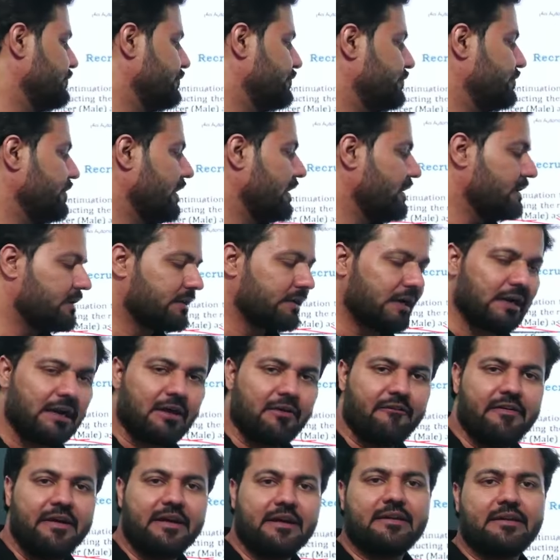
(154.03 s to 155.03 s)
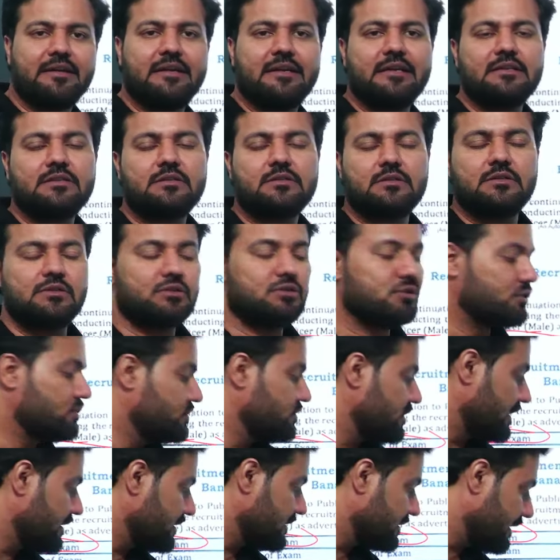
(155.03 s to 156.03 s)
जनरल अवेयरनेस
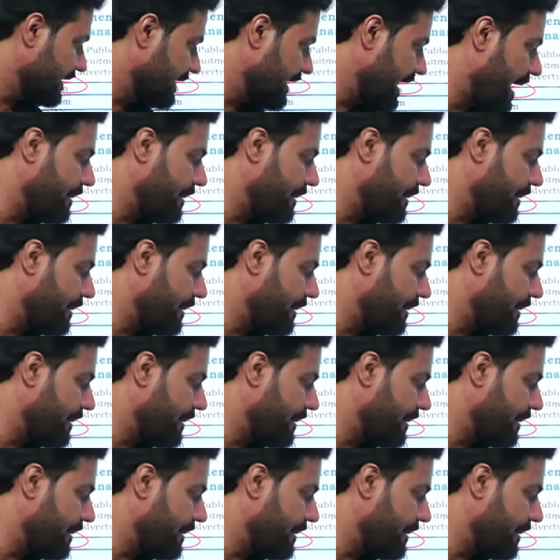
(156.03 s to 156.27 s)
जनरल